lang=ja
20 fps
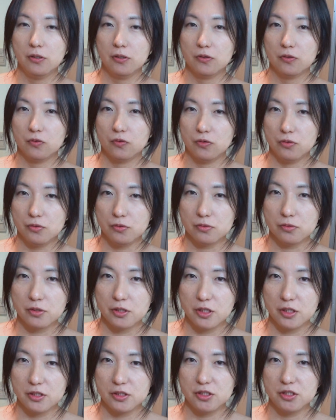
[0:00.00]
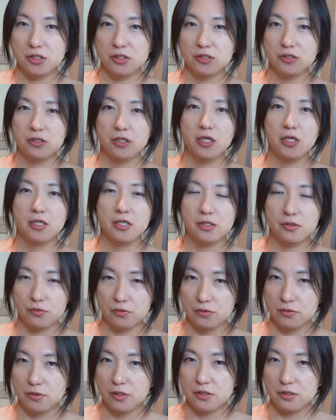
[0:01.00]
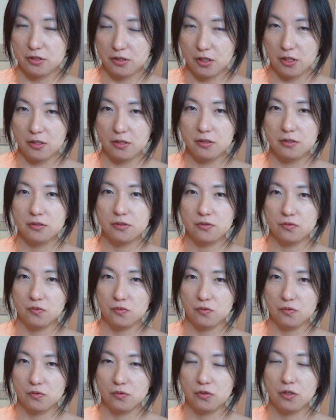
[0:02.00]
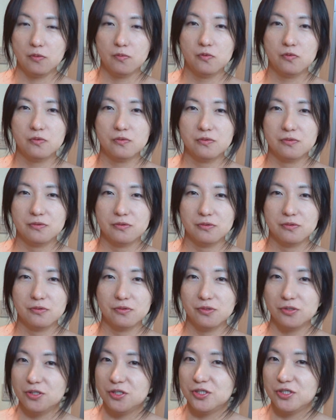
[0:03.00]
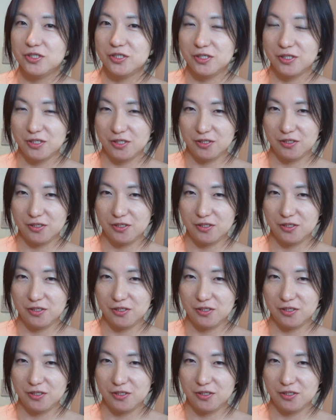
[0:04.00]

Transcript: 御用邸チーズケーキというですね、そのとても美味しい